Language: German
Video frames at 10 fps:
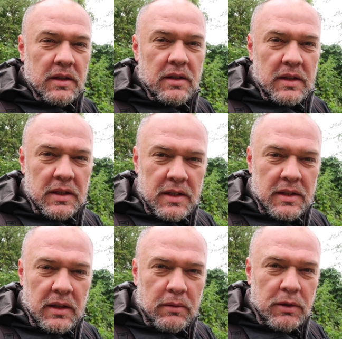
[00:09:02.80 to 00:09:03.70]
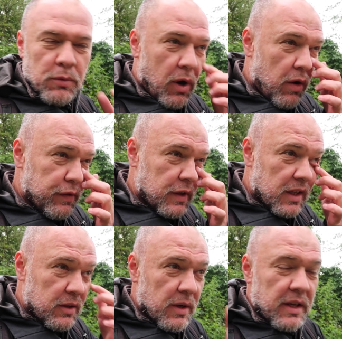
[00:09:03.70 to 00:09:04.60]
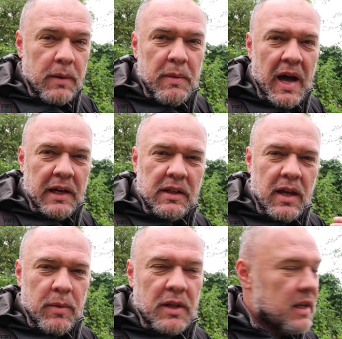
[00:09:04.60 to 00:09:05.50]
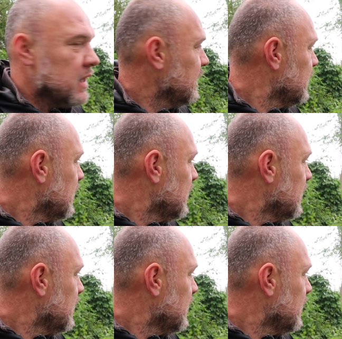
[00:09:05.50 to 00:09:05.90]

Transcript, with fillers: ist, das ist etwas, worauf ich natürlich immer Acht gebe, denn